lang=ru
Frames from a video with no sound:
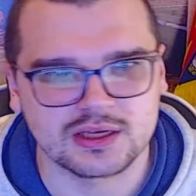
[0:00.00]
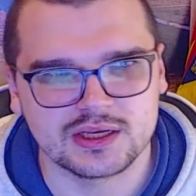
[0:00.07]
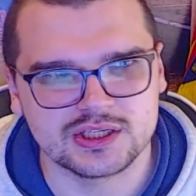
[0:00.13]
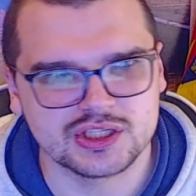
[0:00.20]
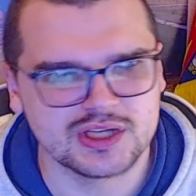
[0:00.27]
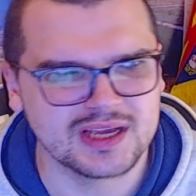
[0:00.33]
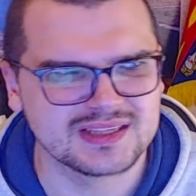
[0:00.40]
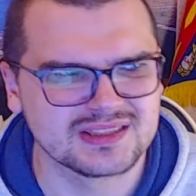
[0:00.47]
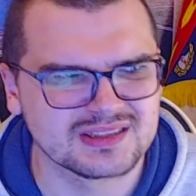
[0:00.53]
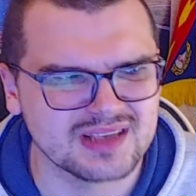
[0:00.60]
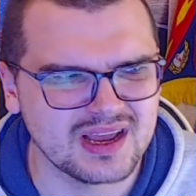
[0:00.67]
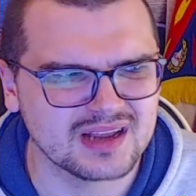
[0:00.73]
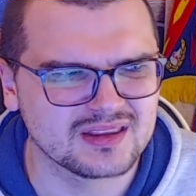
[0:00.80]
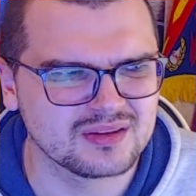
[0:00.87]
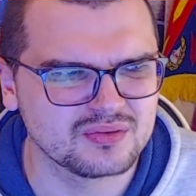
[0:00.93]
а сейчас
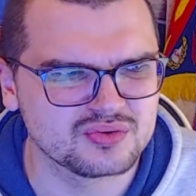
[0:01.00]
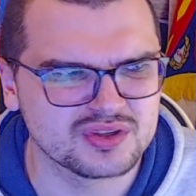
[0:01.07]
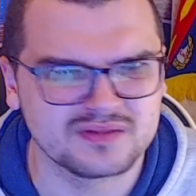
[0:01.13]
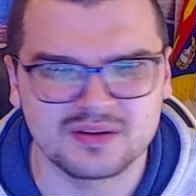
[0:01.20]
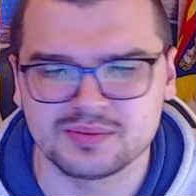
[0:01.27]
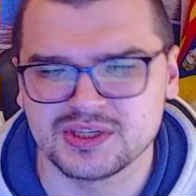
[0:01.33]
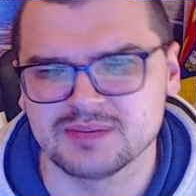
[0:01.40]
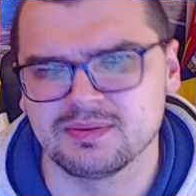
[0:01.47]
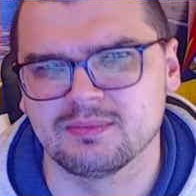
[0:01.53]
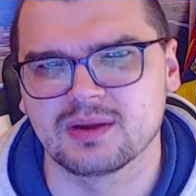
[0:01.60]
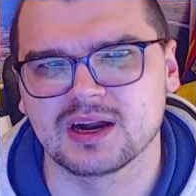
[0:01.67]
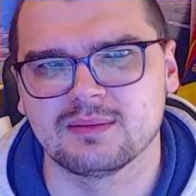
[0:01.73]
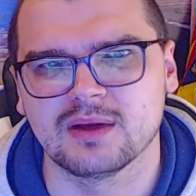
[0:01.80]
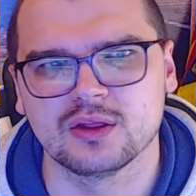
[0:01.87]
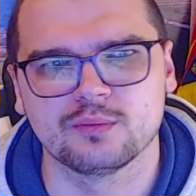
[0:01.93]
как-то уже вообще по
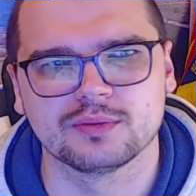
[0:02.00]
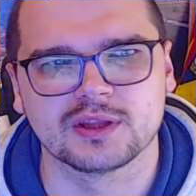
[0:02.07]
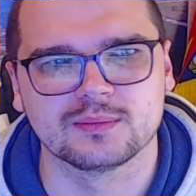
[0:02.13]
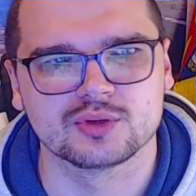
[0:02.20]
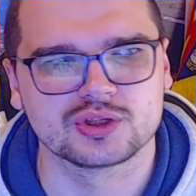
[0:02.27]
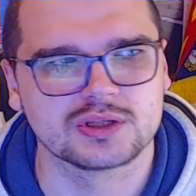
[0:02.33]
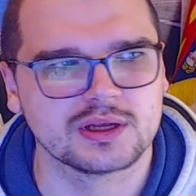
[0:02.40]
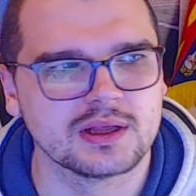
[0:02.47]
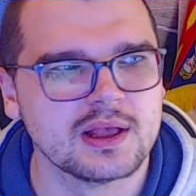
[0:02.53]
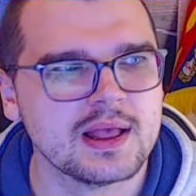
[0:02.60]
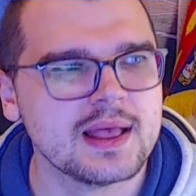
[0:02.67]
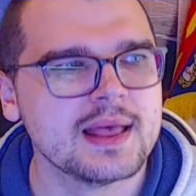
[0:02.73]
барабану, потому что